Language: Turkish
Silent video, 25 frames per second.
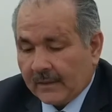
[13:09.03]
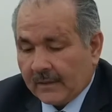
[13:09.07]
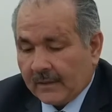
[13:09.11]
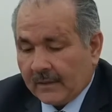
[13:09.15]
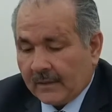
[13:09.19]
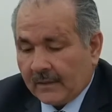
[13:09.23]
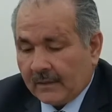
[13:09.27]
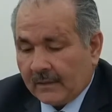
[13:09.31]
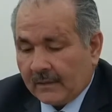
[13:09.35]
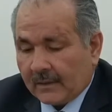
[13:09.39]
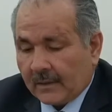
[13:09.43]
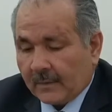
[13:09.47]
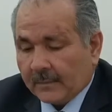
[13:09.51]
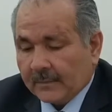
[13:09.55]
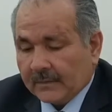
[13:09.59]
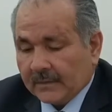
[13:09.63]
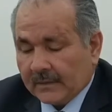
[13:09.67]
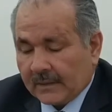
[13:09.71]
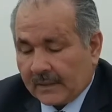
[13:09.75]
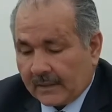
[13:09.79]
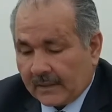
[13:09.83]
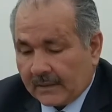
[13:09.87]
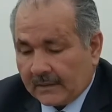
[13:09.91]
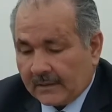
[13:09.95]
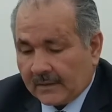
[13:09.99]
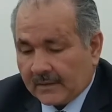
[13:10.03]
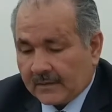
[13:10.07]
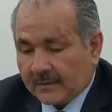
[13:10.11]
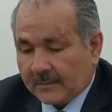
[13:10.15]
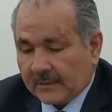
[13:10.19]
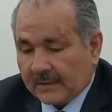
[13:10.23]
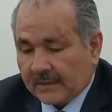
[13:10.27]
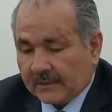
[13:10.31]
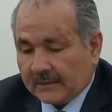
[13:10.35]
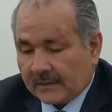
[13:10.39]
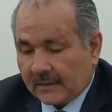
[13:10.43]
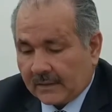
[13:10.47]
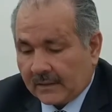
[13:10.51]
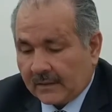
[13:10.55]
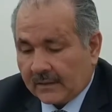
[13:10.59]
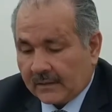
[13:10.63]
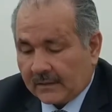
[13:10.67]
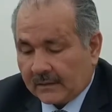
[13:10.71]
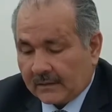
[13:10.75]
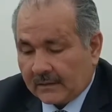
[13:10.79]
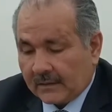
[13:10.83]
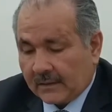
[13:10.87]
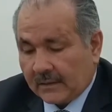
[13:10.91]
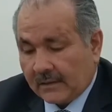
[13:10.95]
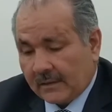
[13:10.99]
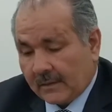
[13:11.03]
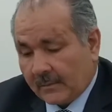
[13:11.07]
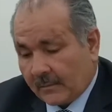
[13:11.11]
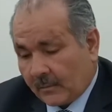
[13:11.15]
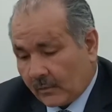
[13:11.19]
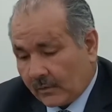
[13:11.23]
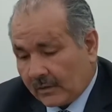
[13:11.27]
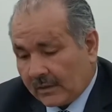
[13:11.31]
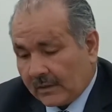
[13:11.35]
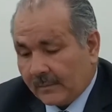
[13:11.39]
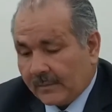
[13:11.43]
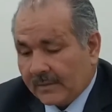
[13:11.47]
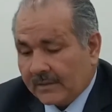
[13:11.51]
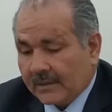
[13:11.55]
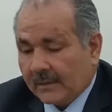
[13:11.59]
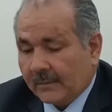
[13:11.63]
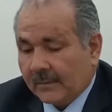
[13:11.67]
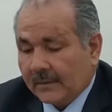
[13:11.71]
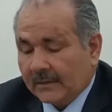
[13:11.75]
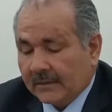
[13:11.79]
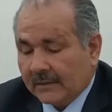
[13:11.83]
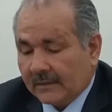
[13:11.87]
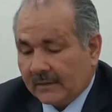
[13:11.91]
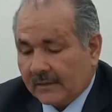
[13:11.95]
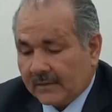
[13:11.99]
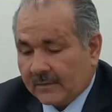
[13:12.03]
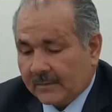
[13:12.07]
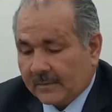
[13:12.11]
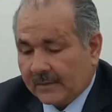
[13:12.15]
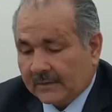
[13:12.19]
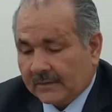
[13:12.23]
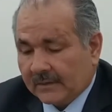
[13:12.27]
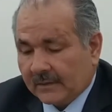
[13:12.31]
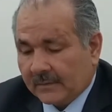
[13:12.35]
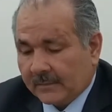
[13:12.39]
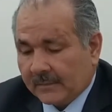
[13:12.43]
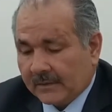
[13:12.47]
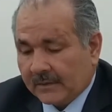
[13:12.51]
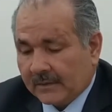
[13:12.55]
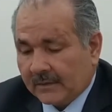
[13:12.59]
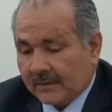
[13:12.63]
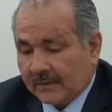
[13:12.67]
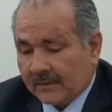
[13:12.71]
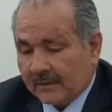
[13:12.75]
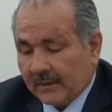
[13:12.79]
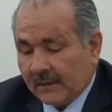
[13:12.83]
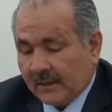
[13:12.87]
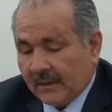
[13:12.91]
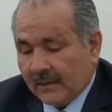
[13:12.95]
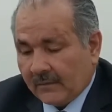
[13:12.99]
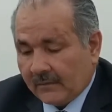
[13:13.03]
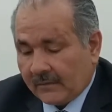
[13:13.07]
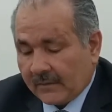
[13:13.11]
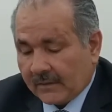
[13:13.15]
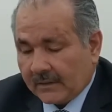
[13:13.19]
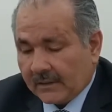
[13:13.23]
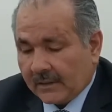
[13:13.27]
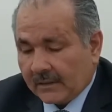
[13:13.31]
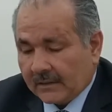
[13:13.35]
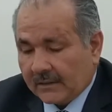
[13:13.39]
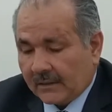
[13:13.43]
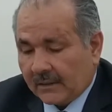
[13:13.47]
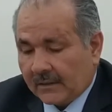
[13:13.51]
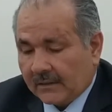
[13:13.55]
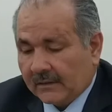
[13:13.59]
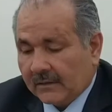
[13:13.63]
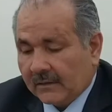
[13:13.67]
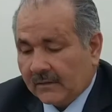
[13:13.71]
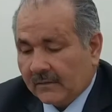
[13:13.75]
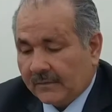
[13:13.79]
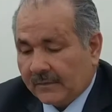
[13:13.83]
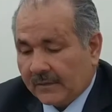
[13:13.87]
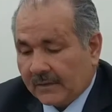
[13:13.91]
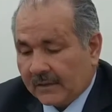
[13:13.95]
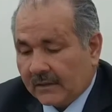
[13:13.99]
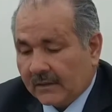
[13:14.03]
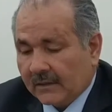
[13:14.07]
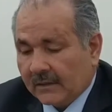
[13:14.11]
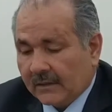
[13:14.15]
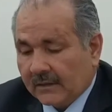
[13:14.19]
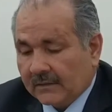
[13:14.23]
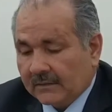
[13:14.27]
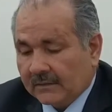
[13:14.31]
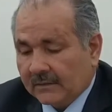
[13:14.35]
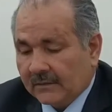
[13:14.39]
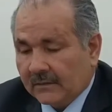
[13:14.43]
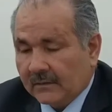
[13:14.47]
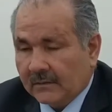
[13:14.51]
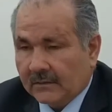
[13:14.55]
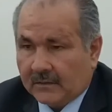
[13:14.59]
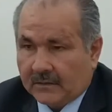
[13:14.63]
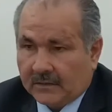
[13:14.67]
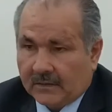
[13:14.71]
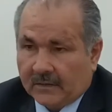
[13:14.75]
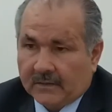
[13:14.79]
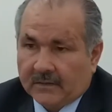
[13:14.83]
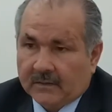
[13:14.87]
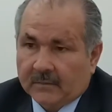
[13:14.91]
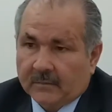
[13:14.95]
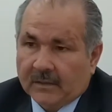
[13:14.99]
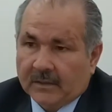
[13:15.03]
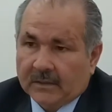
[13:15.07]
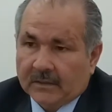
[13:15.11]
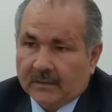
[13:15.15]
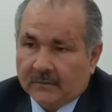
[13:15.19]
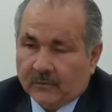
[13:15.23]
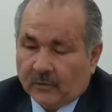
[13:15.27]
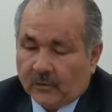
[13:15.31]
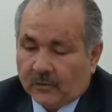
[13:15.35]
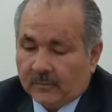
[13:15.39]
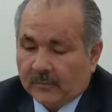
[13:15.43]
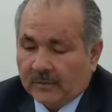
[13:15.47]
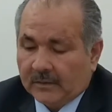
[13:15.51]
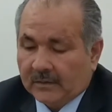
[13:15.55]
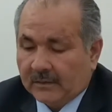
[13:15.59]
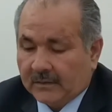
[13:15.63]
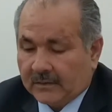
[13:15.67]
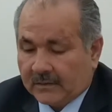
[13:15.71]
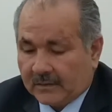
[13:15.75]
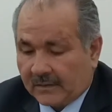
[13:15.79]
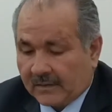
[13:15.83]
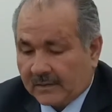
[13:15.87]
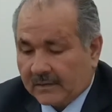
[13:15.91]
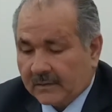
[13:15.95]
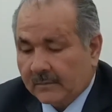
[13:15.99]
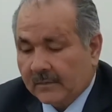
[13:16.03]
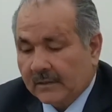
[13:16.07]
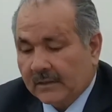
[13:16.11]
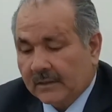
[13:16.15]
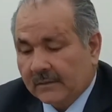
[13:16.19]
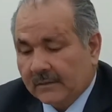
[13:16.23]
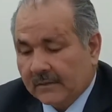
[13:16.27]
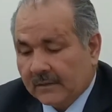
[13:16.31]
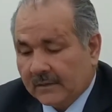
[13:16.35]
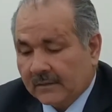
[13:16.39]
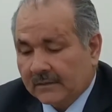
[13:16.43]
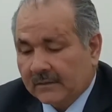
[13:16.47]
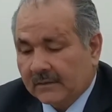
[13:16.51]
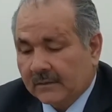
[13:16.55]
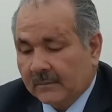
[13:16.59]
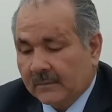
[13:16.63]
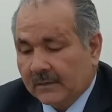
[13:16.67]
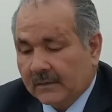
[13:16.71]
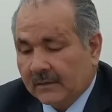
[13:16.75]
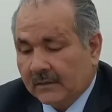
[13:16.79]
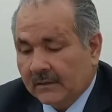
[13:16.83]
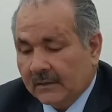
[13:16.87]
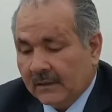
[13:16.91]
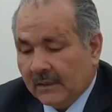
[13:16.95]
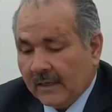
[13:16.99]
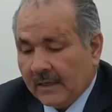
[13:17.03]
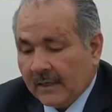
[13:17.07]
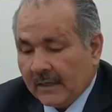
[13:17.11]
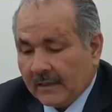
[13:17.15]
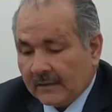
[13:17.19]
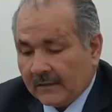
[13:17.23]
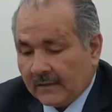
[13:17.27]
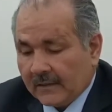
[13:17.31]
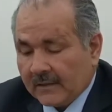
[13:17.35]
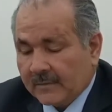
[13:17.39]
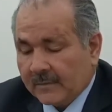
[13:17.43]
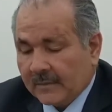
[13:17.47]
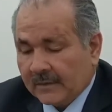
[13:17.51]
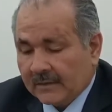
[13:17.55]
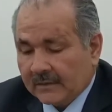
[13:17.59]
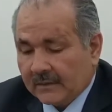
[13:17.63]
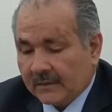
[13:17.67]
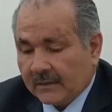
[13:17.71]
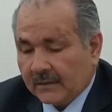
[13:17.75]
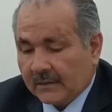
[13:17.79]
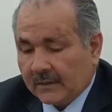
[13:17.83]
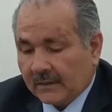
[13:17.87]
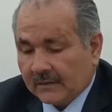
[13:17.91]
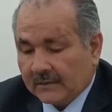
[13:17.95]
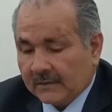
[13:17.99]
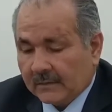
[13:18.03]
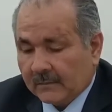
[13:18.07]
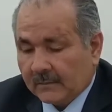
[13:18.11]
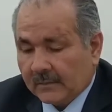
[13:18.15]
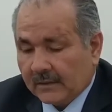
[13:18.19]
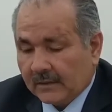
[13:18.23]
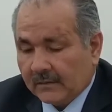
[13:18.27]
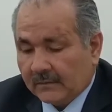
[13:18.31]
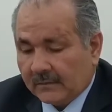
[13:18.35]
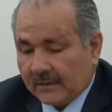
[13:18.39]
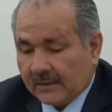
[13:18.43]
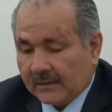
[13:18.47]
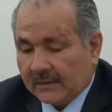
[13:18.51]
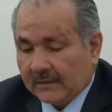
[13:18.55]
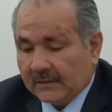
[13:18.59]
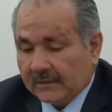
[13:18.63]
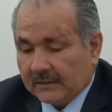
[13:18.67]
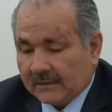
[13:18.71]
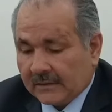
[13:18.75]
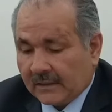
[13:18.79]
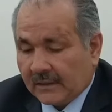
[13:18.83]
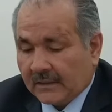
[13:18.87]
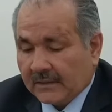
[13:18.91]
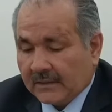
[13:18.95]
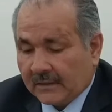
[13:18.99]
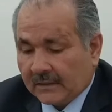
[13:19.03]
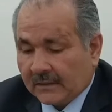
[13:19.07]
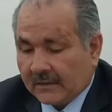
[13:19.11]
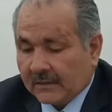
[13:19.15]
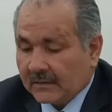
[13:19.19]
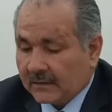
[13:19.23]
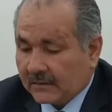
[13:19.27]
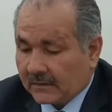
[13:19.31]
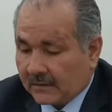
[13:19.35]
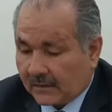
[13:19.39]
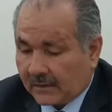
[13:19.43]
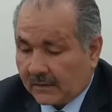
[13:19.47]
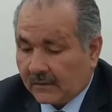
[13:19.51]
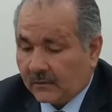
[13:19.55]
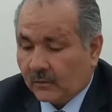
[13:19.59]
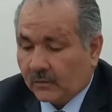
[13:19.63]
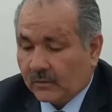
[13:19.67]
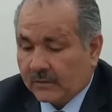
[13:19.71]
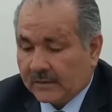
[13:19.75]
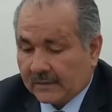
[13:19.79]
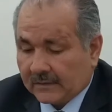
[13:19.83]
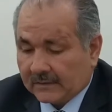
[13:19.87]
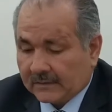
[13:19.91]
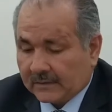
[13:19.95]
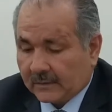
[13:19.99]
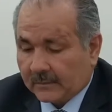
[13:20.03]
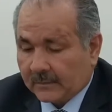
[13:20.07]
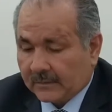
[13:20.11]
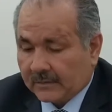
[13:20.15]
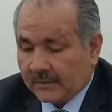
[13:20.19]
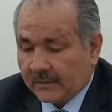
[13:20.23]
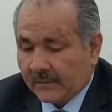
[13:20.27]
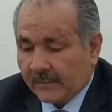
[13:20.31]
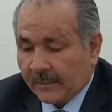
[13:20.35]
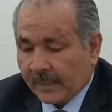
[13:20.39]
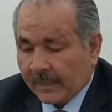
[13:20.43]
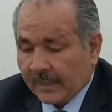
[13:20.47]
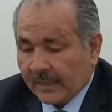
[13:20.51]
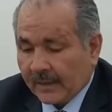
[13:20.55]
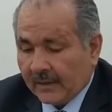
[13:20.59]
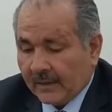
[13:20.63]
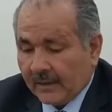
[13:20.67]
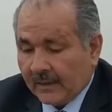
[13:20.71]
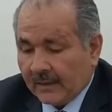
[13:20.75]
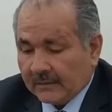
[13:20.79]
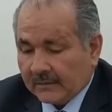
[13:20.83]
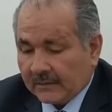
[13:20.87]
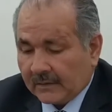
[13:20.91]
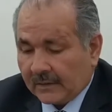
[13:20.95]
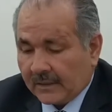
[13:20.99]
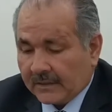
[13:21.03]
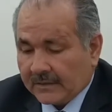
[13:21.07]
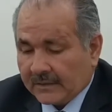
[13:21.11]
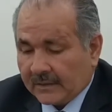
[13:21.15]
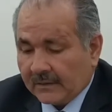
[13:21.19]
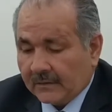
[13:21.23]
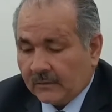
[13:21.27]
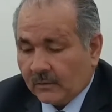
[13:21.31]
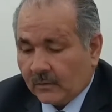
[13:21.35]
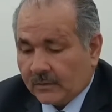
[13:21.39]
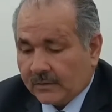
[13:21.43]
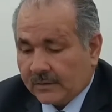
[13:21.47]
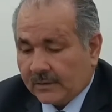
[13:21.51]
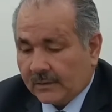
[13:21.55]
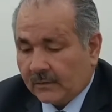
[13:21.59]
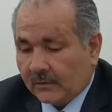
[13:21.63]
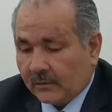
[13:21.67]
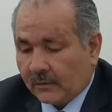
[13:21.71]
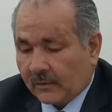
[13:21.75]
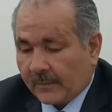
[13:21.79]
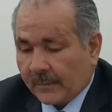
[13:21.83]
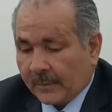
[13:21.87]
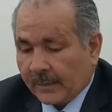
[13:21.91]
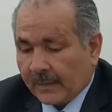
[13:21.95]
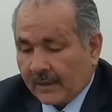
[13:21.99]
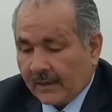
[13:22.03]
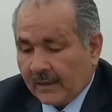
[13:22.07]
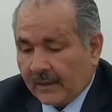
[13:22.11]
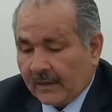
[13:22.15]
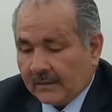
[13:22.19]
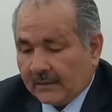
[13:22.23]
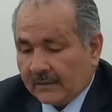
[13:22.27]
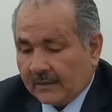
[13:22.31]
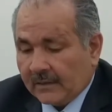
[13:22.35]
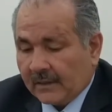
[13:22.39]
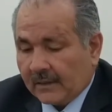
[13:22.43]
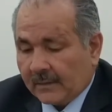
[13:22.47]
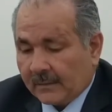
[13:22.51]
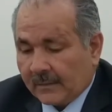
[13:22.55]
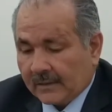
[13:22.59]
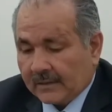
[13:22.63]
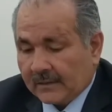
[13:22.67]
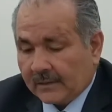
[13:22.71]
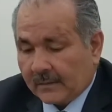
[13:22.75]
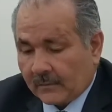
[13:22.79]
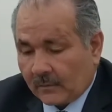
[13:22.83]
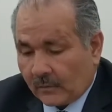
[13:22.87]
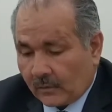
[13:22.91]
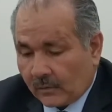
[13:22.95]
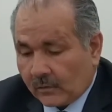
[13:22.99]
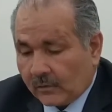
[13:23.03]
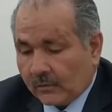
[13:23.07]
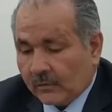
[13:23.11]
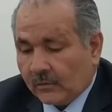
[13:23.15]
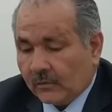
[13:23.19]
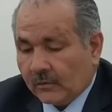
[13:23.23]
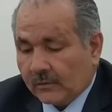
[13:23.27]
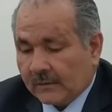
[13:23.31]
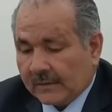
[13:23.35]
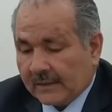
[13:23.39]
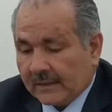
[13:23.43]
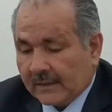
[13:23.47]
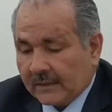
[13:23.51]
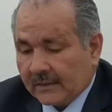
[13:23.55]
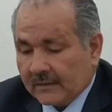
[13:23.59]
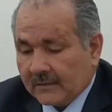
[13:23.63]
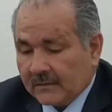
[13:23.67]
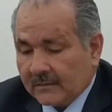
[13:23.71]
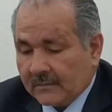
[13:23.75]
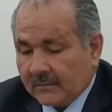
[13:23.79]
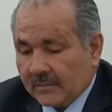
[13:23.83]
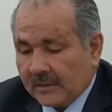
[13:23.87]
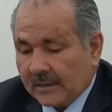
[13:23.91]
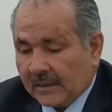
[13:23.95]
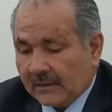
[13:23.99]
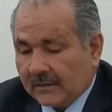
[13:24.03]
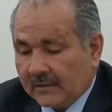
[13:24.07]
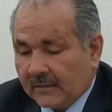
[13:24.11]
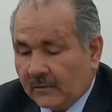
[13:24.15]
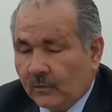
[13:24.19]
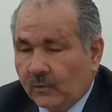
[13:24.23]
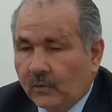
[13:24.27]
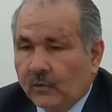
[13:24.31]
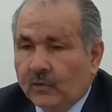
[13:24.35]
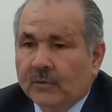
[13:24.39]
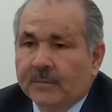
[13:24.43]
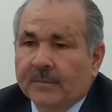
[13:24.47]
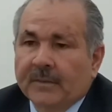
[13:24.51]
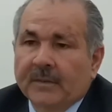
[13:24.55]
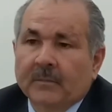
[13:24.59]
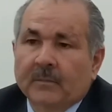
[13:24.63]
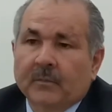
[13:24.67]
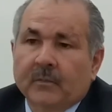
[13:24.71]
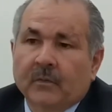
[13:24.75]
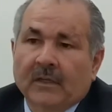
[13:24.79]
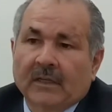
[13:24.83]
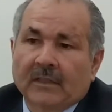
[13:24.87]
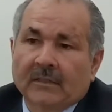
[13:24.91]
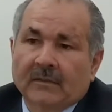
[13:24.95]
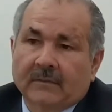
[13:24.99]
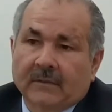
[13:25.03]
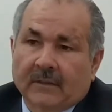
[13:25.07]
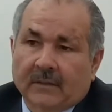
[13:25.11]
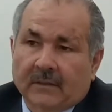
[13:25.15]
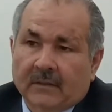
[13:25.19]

Yaptığı her hizmet, her hele böyle bir zamanda hizmet etmenin fedakarlığın, feragatın, şahsı manevi olmanın, şahsı manevi katılmanın, hizmetlere katılmanın verdiği dereceler daha yüksek tabii ki. Dereceler yükseliyor. Diyelim adam öldüğünde belki 100 bin puanı var.